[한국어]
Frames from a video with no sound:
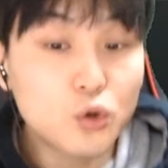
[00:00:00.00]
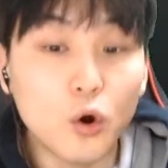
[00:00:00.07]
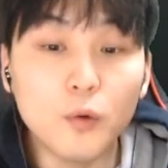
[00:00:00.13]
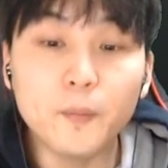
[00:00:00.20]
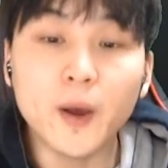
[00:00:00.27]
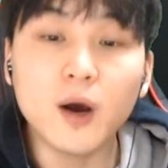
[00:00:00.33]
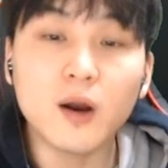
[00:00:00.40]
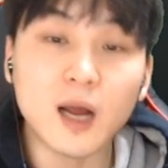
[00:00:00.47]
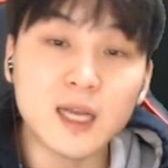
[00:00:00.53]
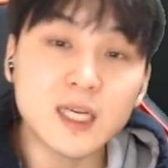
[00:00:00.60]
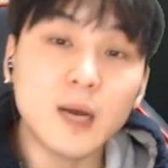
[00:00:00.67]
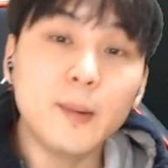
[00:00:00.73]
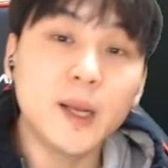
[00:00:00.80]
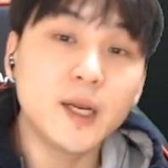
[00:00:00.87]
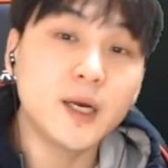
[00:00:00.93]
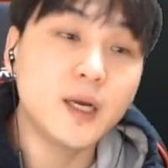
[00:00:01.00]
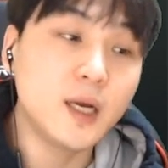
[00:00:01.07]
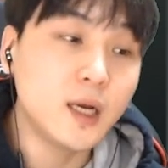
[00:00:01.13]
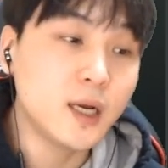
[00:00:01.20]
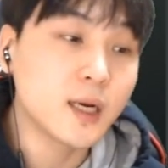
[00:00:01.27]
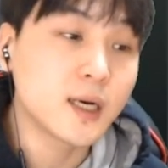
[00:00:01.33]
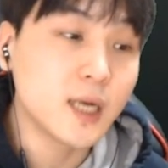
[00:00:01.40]
총평을
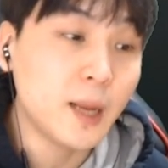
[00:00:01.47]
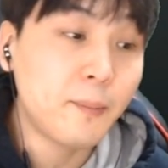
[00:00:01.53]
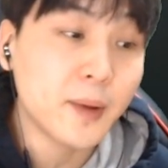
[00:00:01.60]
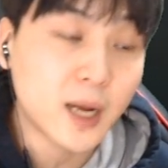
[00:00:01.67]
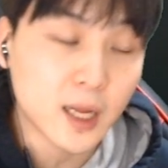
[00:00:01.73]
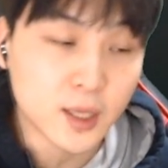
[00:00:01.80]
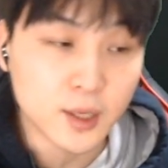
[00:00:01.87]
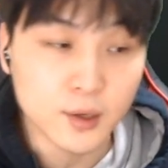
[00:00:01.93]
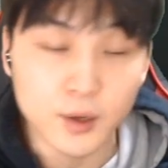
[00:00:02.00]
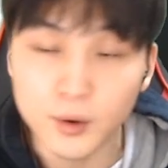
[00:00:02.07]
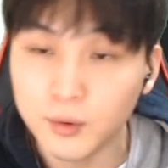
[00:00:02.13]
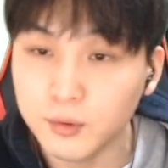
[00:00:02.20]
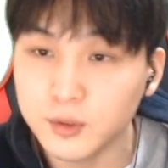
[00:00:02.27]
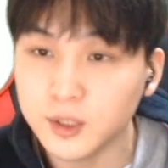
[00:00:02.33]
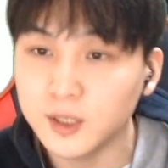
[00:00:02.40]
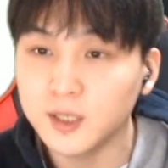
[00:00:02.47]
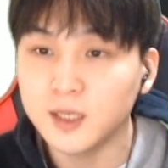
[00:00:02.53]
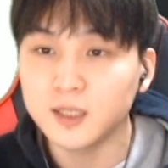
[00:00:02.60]
하자면은 그래픽 같은 경우는